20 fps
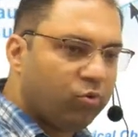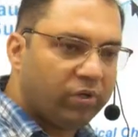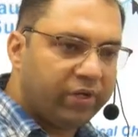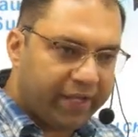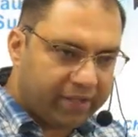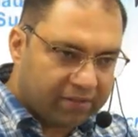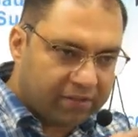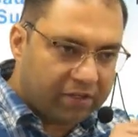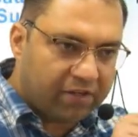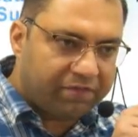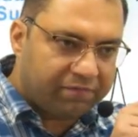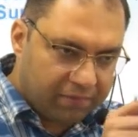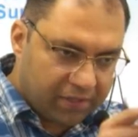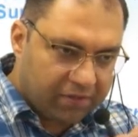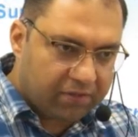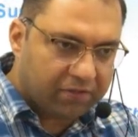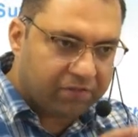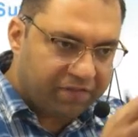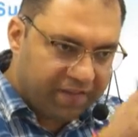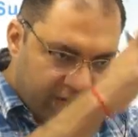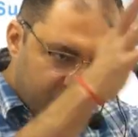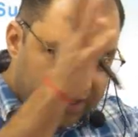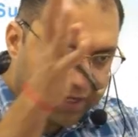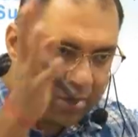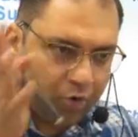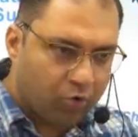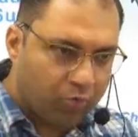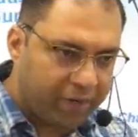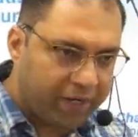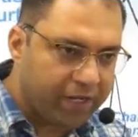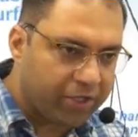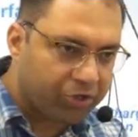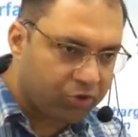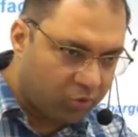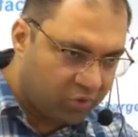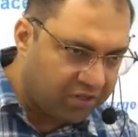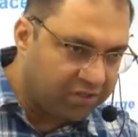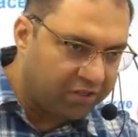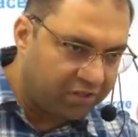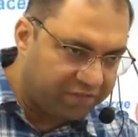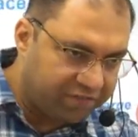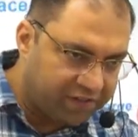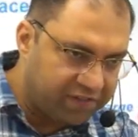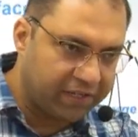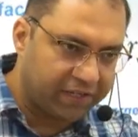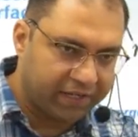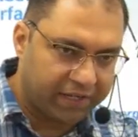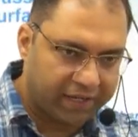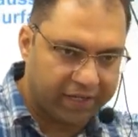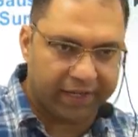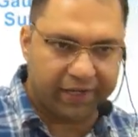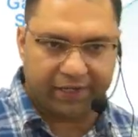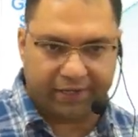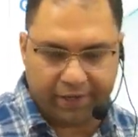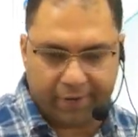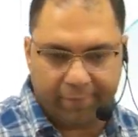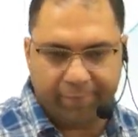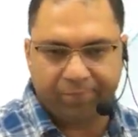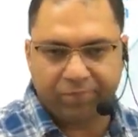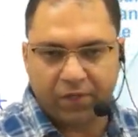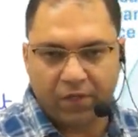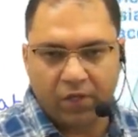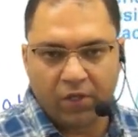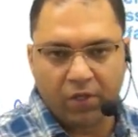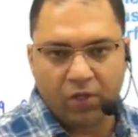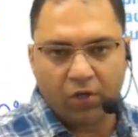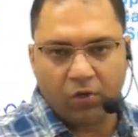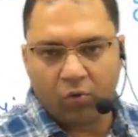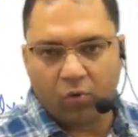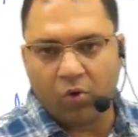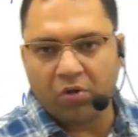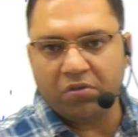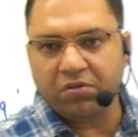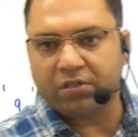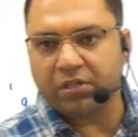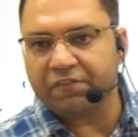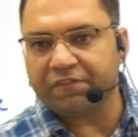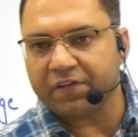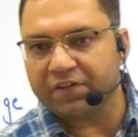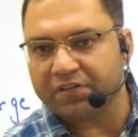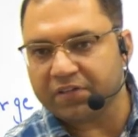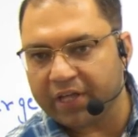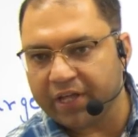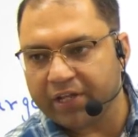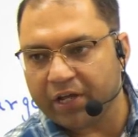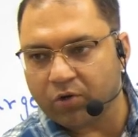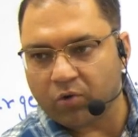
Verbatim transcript: एक स्क्वायर के ऊपर एक छोटा सरफेस एरिया ले लिया उस सरफेस एरिया को